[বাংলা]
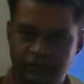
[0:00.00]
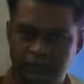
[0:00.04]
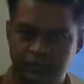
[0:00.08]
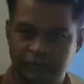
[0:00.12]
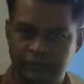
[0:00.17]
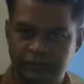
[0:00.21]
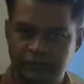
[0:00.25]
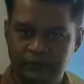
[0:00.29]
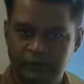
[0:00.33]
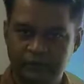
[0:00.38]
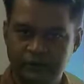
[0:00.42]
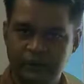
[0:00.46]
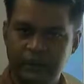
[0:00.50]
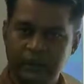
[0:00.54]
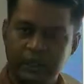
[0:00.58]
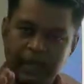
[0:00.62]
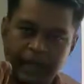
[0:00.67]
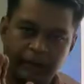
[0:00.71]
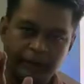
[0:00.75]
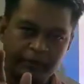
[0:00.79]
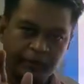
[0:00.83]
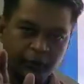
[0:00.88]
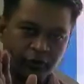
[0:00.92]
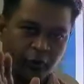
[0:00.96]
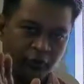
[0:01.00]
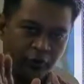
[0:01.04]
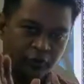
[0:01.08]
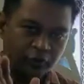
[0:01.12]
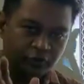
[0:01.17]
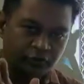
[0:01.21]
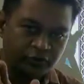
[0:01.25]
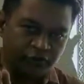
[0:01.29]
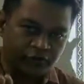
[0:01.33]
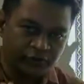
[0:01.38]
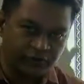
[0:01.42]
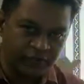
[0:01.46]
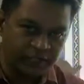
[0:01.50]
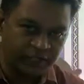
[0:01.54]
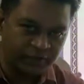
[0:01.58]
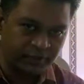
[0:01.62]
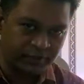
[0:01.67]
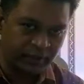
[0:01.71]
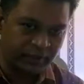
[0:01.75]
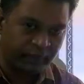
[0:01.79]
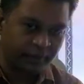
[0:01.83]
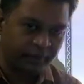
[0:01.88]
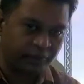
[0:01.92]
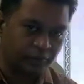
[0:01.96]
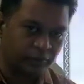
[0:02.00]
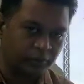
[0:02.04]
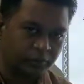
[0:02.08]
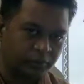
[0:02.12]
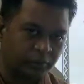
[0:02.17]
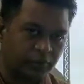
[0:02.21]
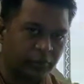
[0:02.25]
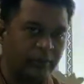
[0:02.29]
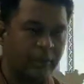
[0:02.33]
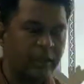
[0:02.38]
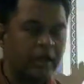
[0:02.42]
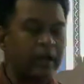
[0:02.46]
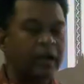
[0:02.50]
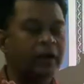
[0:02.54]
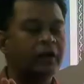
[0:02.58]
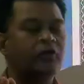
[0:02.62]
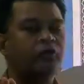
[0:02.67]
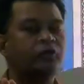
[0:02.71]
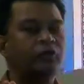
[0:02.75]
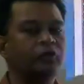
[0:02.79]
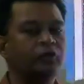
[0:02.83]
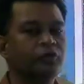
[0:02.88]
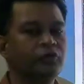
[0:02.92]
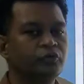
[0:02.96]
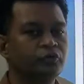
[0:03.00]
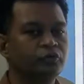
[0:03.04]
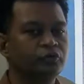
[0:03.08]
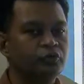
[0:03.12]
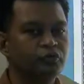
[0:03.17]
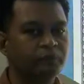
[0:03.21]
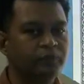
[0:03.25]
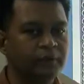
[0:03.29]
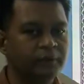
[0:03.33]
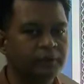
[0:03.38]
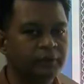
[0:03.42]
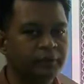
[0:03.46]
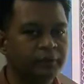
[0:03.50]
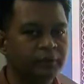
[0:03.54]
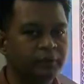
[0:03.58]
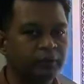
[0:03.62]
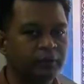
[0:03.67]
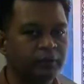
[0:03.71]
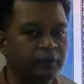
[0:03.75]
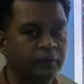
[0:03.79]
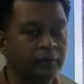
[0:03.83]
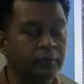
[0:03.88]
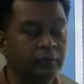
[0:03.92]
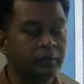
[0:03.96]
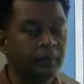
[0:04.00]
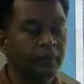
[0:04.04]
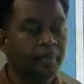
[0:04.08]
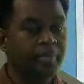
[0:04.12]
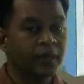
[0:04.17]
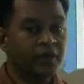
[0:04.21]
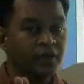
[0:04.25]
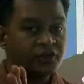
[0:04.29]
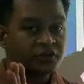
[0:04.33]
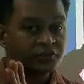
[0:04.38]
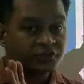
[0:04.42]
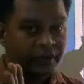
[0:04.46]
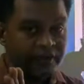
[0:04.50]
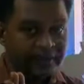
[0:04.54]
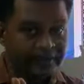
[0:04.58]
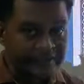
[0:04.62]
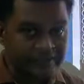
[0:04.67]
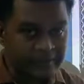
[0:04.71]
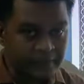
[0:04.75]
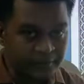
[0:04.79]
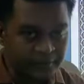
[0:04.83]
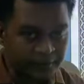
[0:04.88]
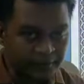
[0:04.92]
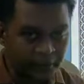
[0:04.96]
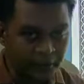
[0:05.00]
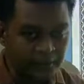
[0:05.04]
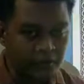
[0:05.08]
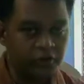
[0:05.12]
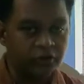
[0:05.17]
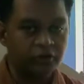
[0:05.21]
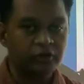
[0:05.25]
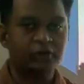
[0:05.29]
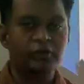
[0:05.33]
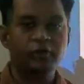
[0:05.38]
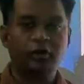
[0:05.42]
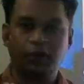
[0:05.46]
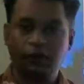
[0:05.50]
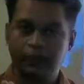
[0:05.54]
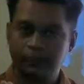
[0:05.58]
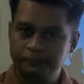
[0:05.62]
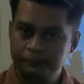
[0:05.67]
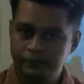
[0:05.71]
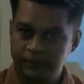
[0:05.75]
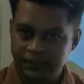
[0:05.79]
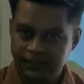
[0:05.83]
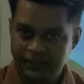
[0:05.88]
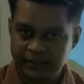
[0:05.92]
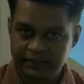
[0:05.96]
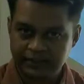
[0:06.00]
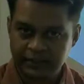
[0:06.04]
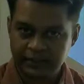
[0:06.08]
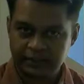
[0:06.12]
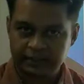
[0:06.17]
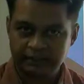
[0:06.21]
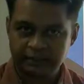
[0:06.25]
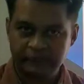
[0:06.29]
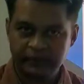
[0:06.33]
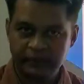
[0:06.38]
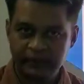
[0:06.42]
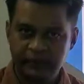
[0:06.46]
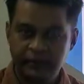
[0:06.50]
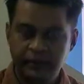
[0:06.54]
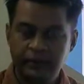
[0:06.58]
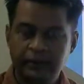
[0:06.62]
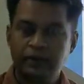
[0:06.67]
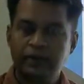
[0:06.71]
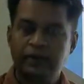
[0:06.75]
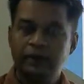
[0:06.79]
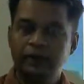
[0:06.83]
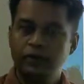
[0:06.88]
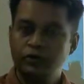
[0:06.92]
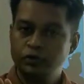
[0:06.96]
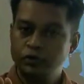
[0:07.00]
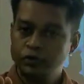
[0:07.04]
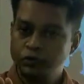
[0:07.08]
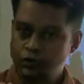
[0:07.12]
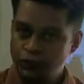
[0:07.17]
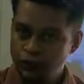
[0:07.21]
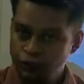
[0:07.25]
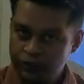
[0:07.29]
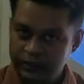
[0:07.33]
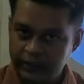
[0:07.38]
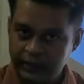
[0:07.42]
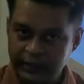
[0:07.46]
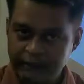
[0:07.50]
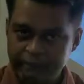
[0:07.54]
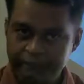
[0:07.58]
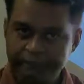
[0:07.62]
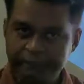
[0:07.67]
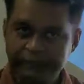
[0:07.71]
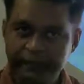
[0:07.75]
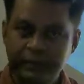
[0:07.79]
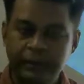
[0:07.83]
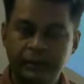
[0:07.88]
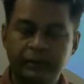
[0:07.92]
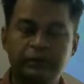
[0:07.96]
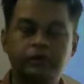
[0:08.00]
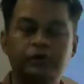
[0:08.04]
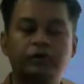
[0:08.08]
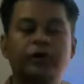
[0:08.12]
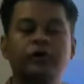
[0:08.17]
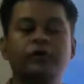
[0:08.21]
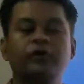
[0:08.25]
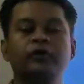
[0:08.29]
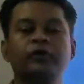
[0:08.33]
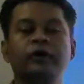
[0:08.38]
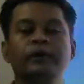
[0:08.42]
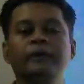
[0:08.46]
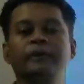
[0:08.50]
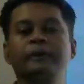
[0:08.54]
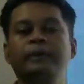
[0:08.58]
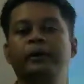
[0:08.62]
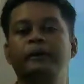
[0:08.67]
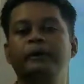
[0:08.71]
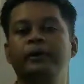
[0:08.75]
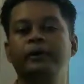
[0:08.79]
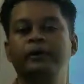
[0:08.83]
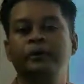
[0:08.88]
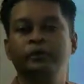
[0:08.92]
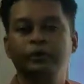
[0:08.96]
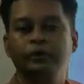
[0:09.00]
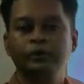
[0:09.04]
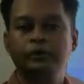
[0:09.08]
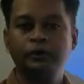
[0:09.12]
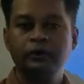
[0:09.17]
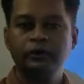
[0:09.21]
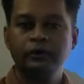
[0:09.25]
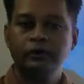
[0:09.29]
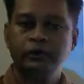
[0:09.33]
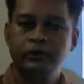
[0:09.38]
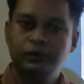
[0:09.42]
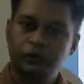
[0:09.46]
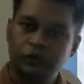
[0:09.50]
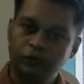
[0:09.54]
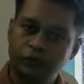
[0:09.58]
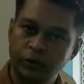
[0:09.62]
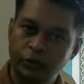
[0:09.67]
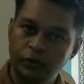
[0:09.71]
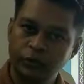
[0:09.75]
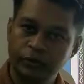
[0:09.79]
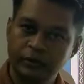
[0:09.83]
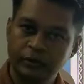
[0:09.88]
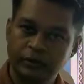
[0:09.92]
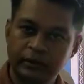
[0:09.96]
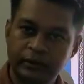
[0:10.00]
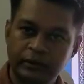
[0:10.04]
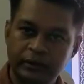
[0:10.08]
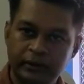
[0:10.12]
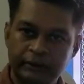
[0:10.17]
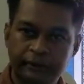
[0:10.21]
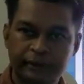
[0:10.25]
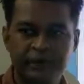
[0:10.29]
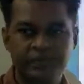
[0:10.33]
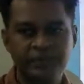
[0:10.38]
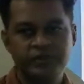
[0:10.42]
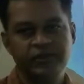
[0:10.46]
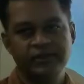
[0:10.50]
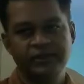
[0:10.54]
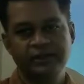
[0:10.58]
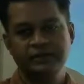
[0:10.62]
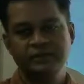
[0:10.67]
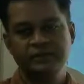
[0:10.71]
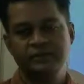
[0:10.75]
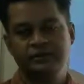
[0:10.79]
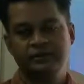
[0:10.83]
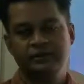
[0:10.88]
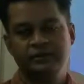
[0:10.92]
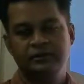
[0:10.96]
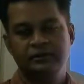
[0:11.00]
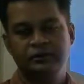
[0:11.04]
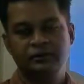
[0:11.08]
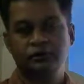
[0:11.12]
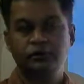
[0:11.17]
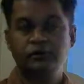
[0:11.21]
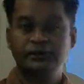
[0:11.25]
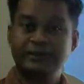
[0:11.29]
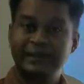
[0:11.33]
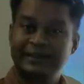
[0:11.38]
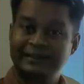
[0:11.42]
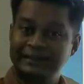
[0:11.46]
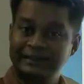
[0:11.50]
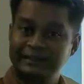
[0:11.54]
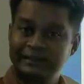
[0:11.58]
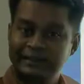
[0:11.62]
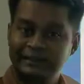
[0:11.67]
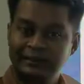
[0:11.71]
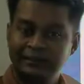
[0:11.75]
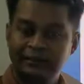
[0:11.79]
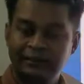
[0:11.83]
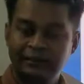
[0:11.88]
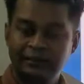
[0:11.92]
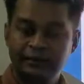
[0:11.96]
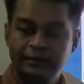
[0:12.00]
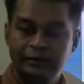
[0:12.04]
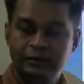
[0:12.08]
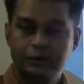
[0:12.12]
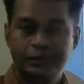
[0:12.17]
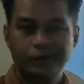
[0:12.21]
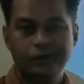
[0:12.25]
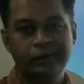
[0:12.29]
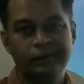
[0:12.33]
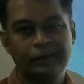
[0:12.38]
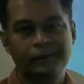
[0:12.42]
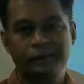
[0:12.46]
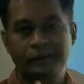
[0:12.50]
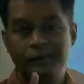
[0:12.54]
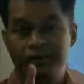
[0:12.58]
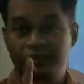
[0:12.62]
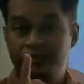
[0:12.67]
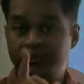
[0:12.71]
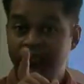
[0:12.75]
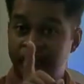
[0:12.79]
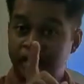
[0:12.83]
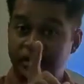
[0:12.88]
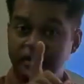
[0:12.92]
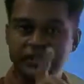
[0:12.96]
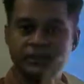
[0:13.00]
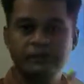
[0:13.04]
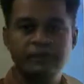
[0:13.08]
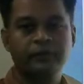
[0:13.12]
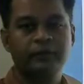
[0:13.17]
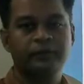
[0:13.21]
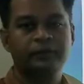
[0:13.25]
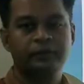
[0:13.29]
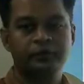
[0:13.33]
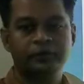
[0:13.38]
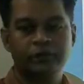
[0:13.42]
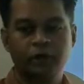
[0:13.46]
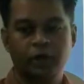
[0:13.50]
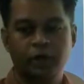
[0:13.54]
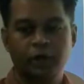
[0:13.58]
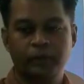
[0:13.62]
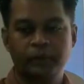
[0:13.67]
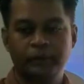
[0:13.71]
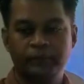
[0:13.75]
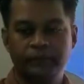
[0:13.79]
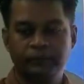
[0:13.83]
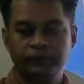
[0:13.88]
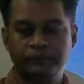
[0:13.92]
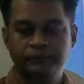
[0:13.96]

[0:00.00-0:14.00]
তো আমি কখন সেইড ব্যবহার করব আর কখন টোল্ড ব্যবহার করব এর পরে যখন অবজেক্ট থাকবে টু থাকবে তখন আমি ব্যবহার করব টোল্ড বা সেইড যদি না থাকে তাহলে আমাকে সেইডই ব্যবহার করতে হবে